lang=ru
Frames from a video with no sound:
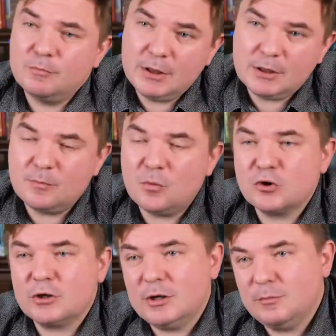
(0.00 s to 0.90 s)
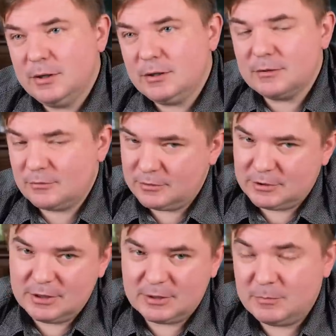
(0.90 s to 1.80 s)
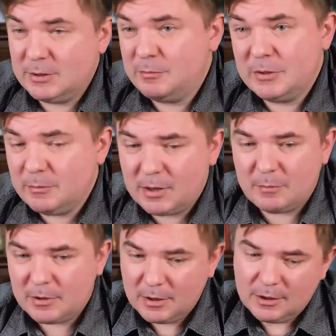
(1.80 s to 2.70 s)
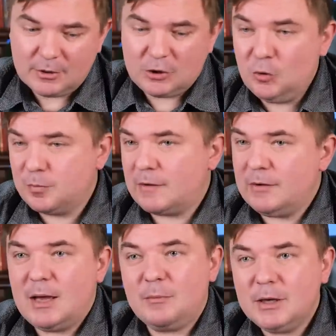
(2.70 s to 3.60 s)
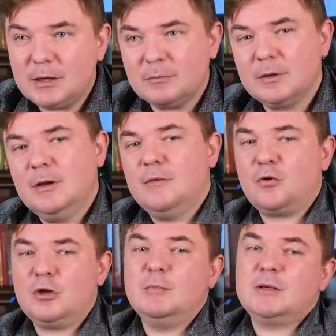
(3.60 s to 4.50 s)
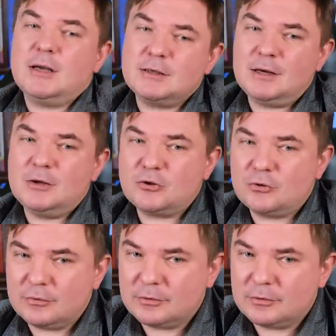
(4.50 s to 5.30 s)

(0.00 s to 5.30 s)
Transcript: быть, может не быть, то есть здесь мы не понимаем, не управляем этим, вроде бы сказали, что